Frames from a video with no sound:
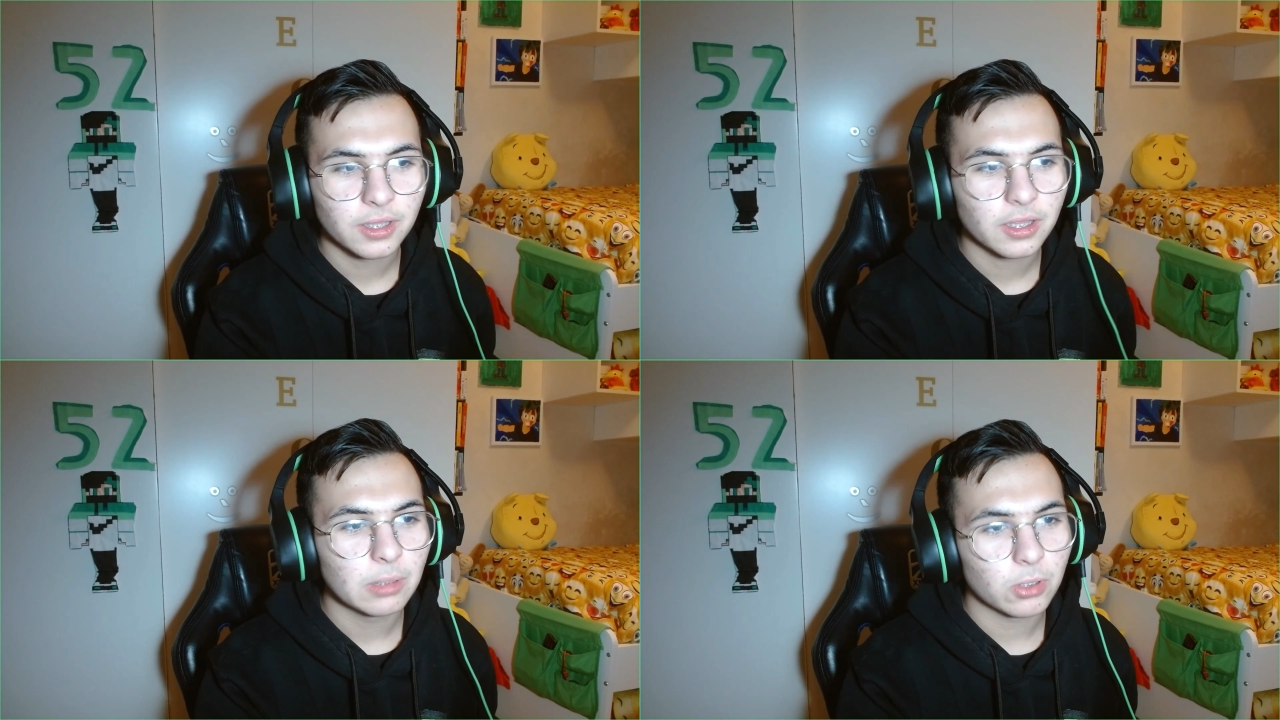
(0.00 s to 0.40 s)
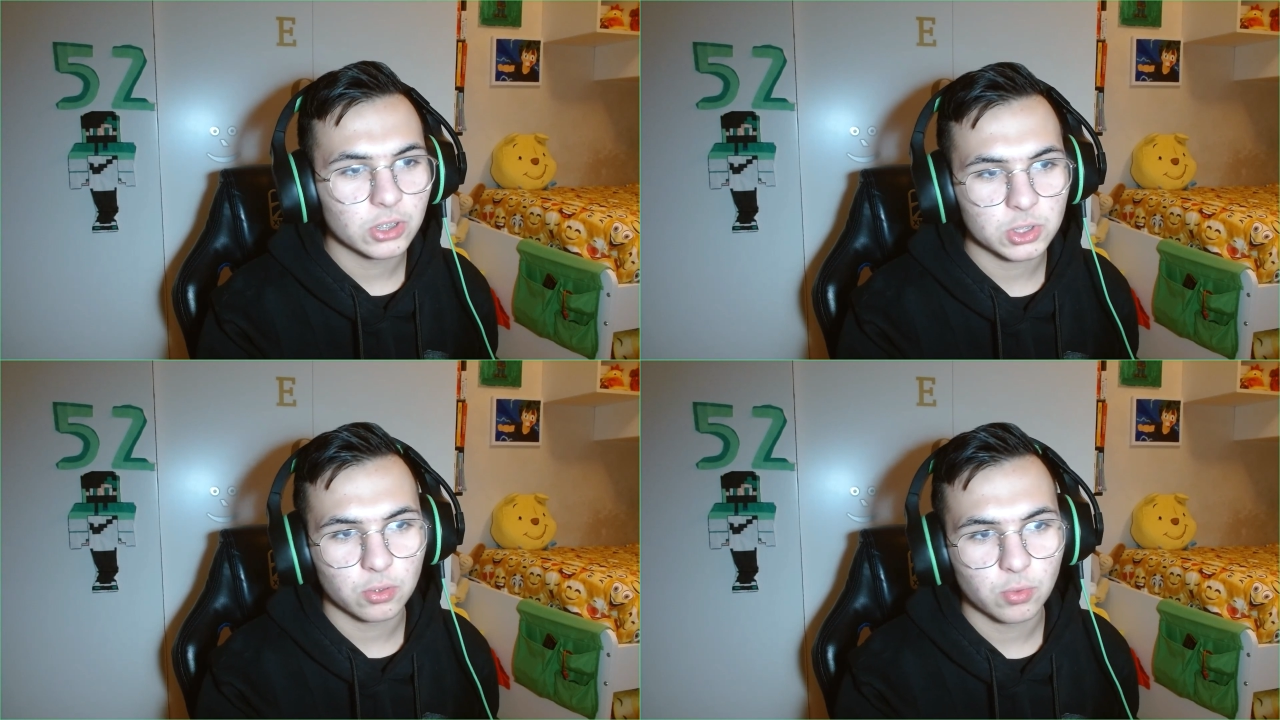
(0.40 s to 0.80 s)
i mod
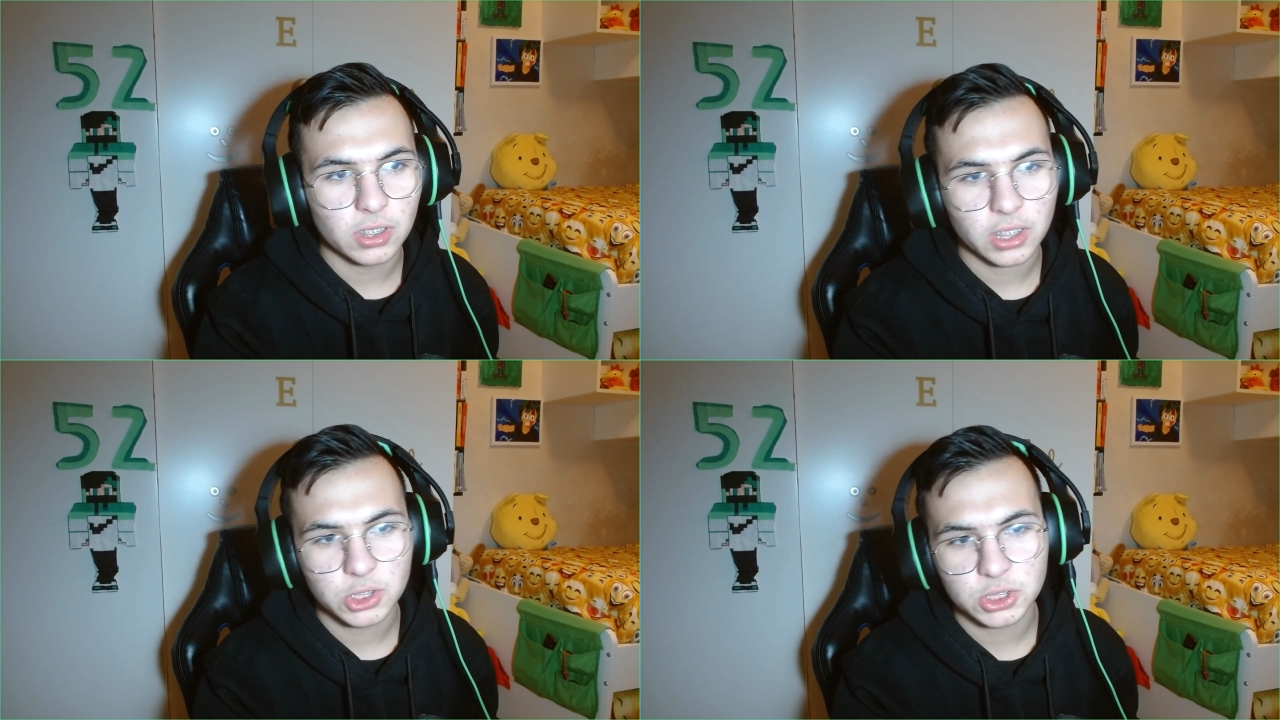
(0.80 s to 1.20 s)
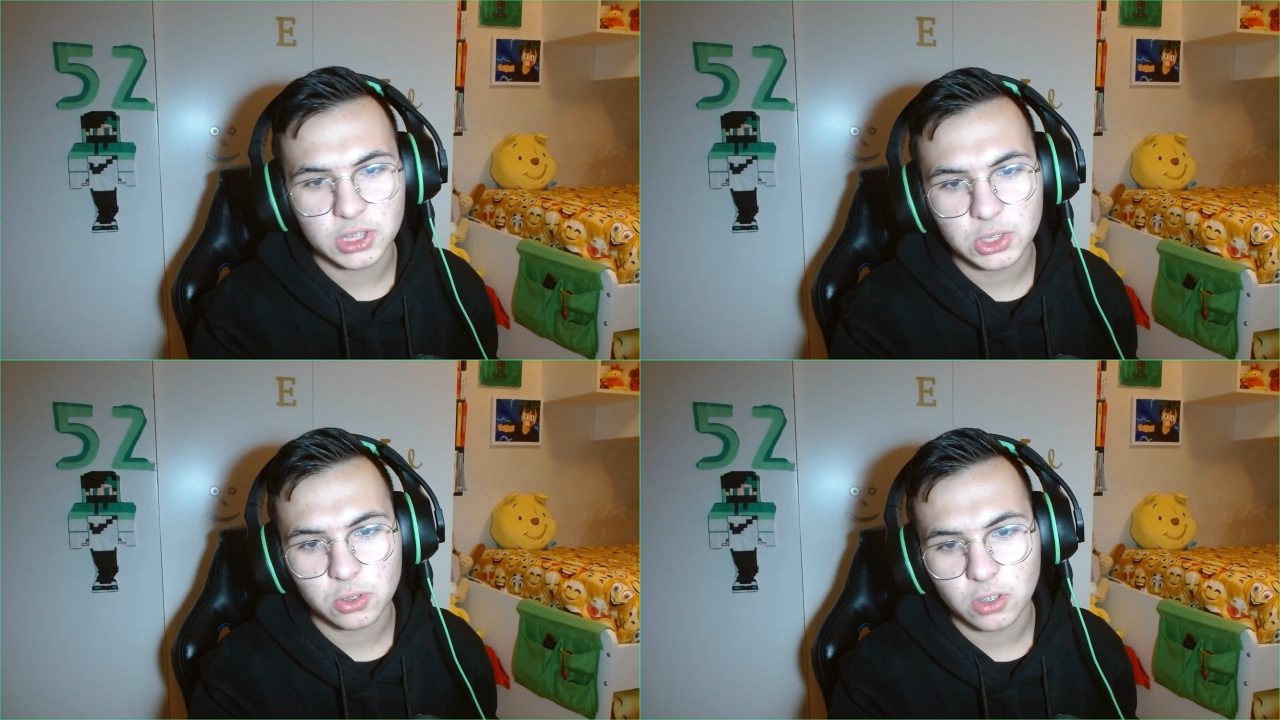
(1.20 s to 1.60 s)
sono quelli che
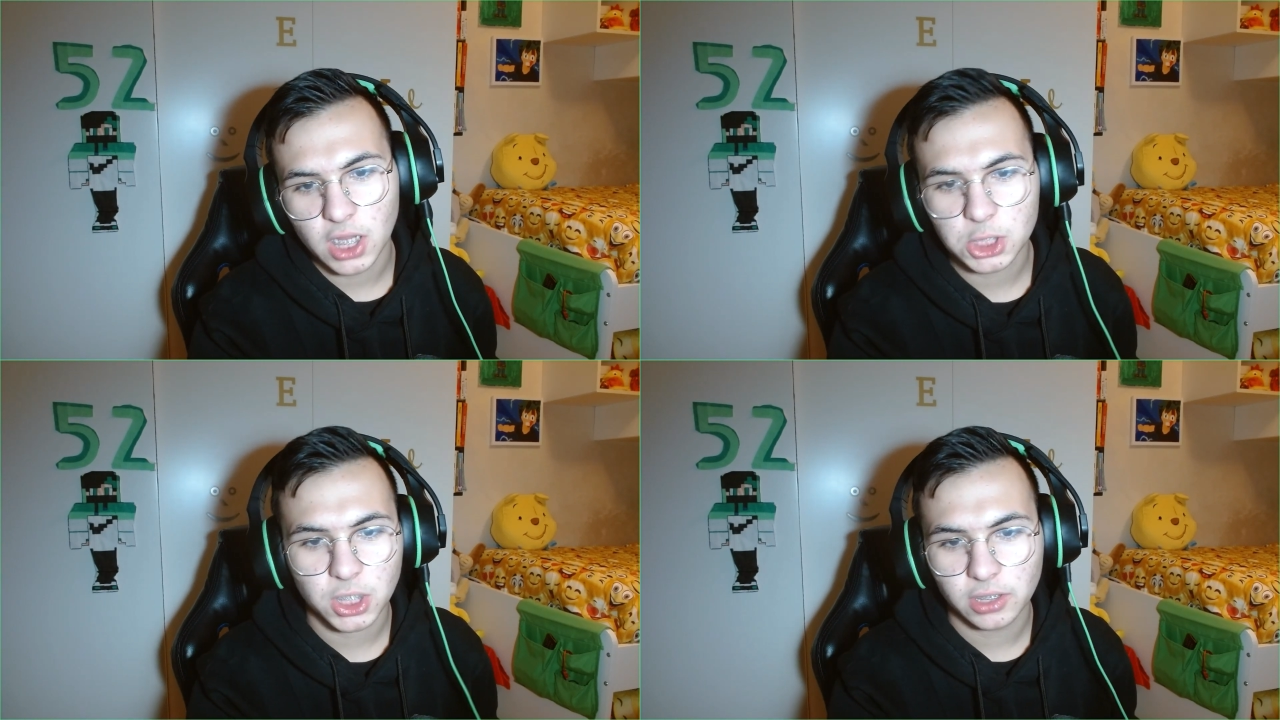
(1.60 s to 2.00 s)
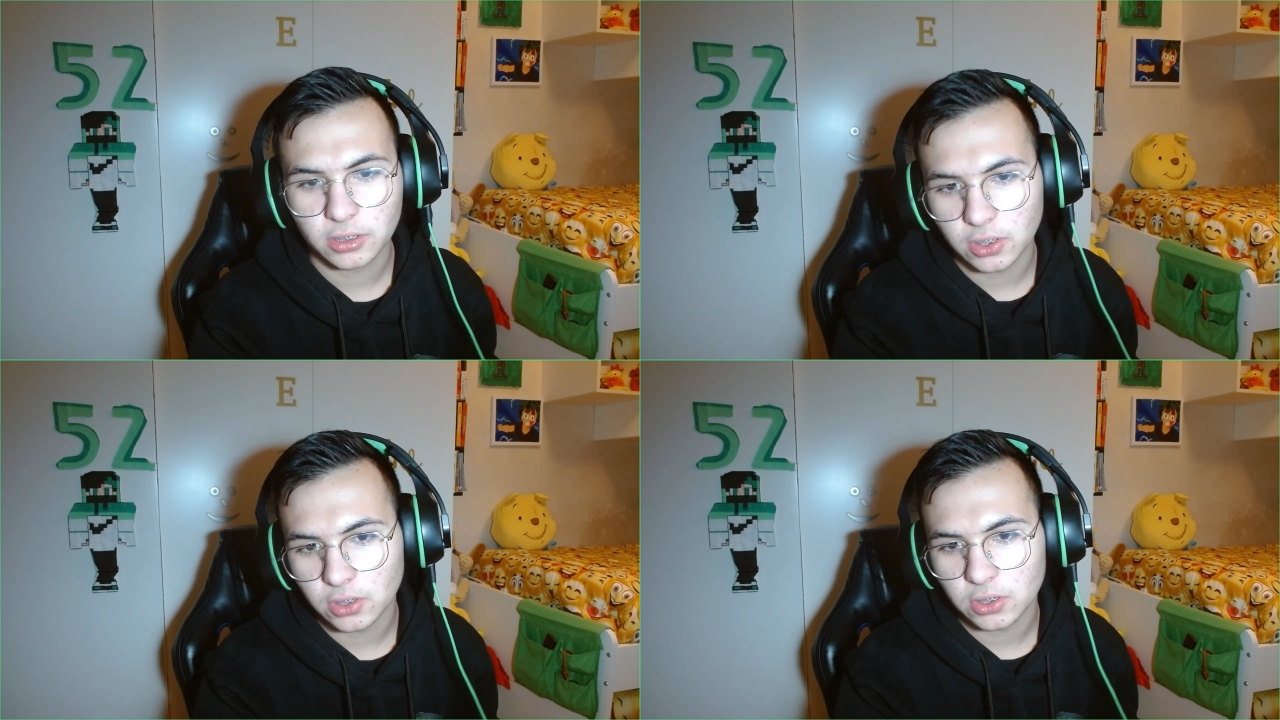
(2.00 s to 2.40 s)
gestiscono la
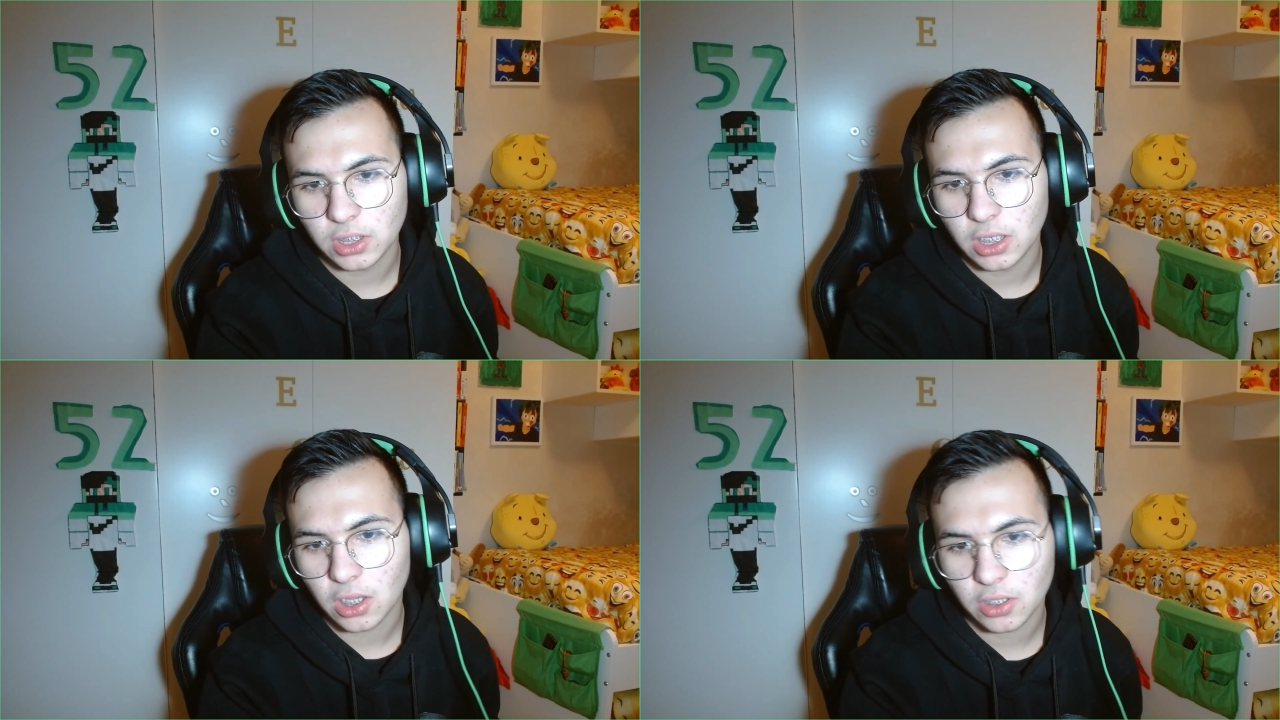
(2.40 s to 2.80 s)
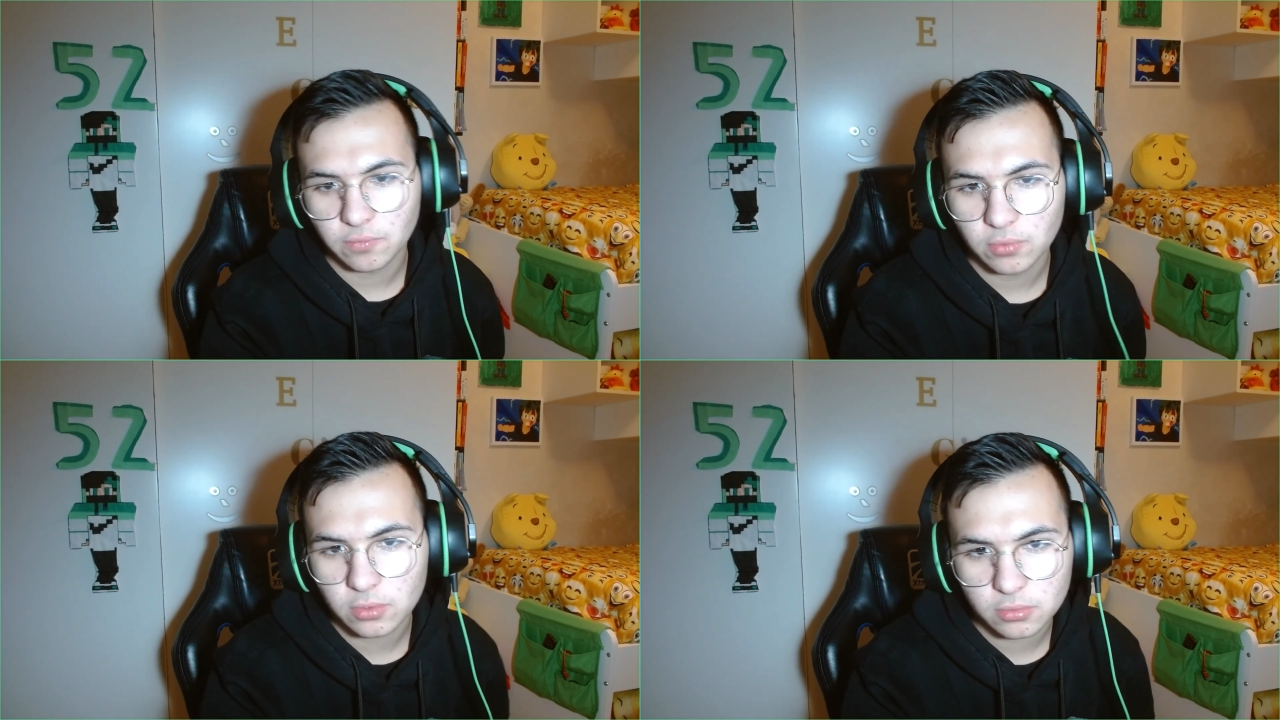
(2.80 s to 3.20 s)
chat in
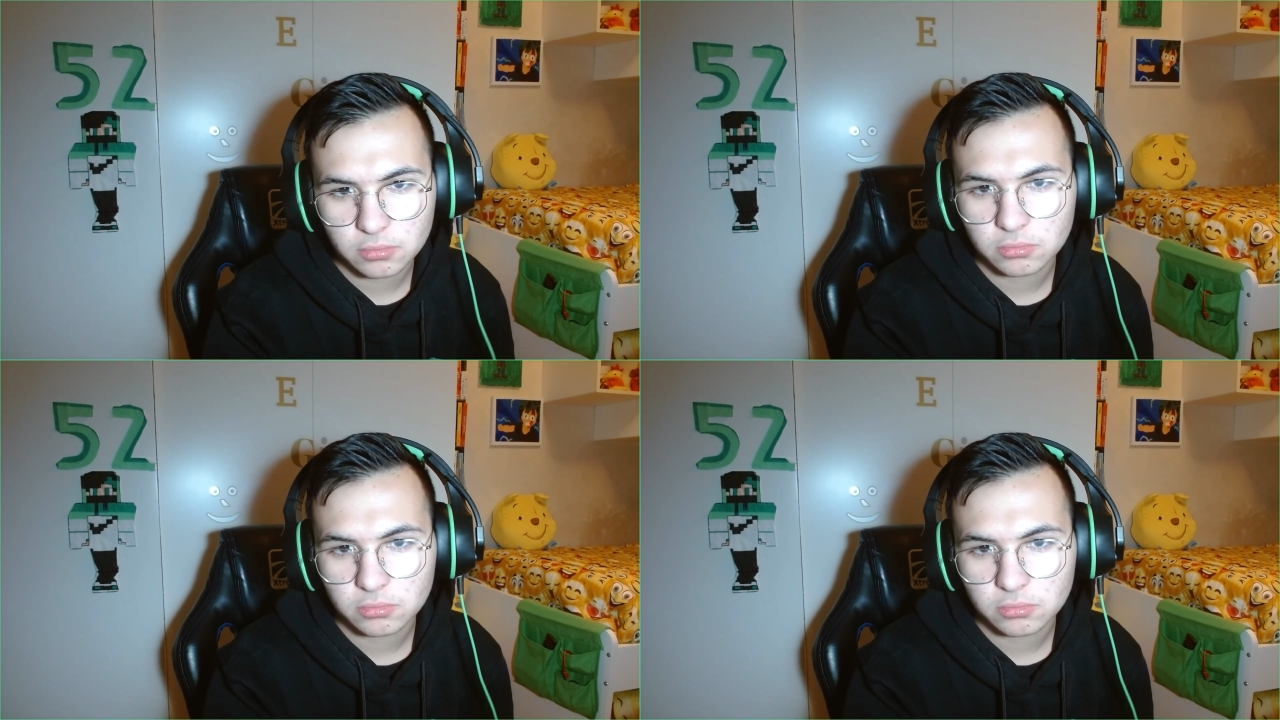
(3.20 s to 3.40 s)
live